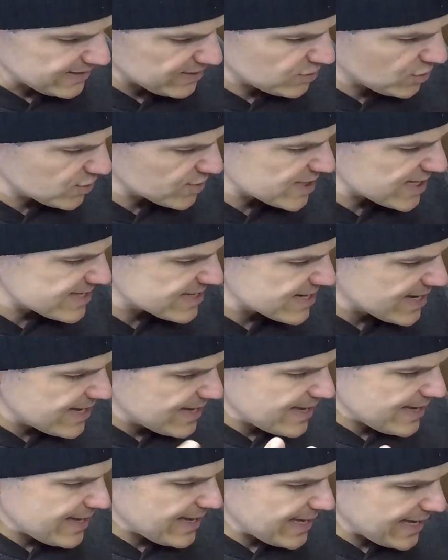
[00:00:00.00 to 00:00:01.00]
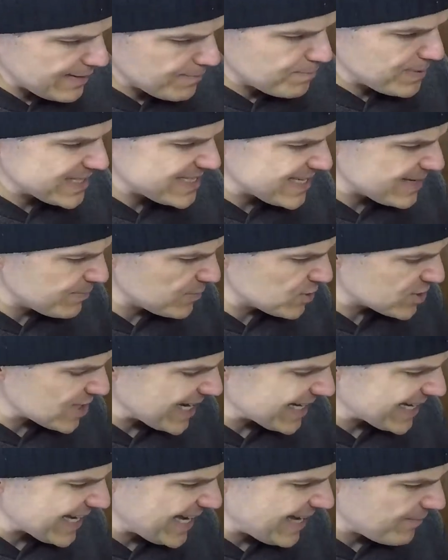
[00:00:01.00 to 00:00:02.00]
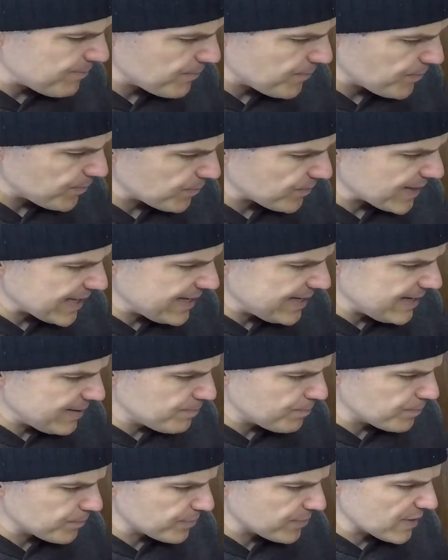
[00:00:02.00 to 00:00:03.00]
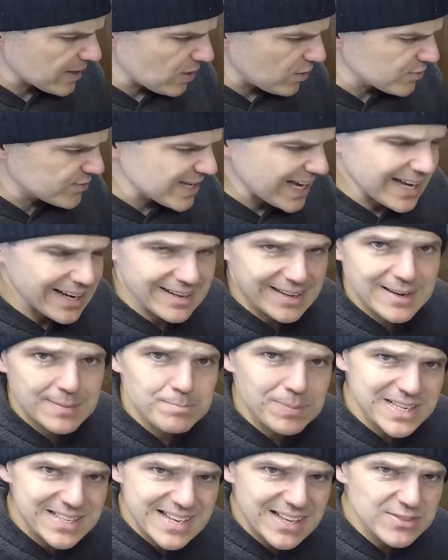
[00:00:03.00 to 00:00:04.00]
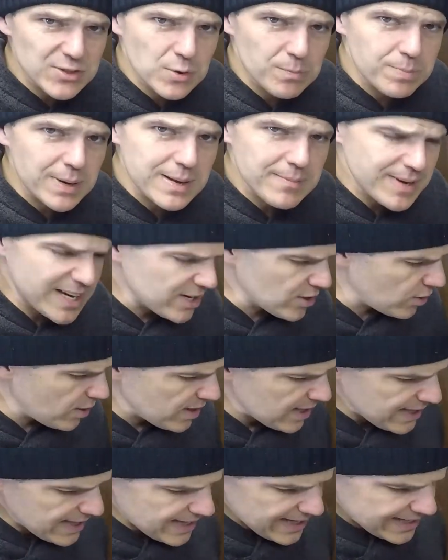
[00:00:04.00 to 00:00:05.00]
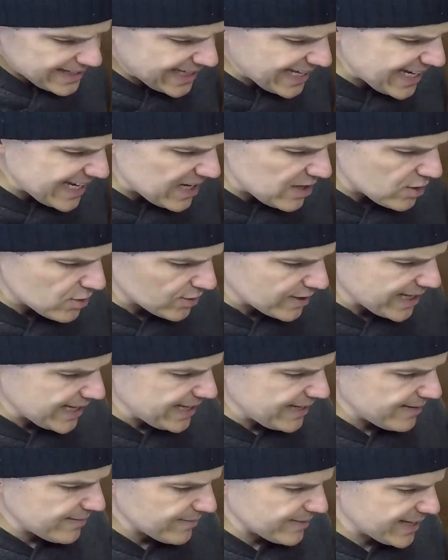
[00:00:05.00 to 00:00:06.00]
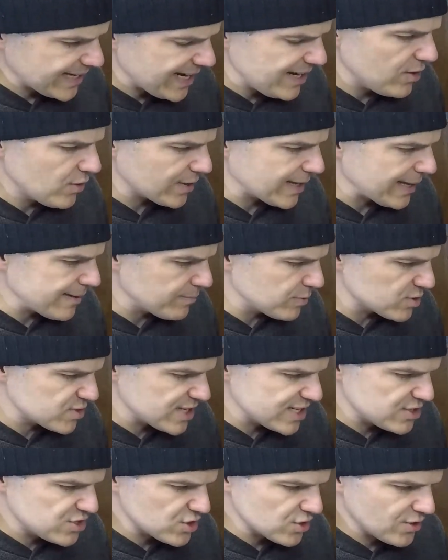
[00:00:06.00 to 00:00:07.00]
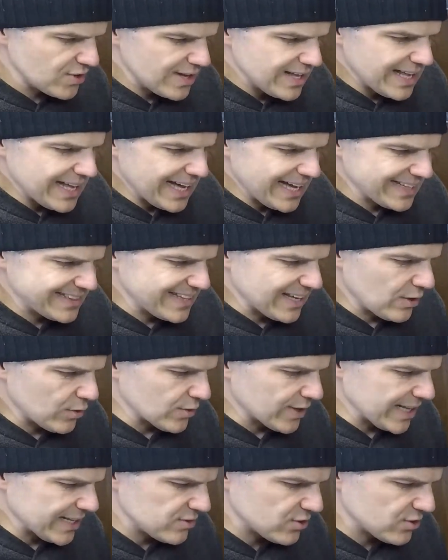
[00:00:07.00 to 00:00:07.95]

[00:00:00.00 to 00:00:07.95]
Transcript: Entonces, empecemos acá, em, o sea, repasando primero qué es lo que, es lo que hemos hecho hasta ahora.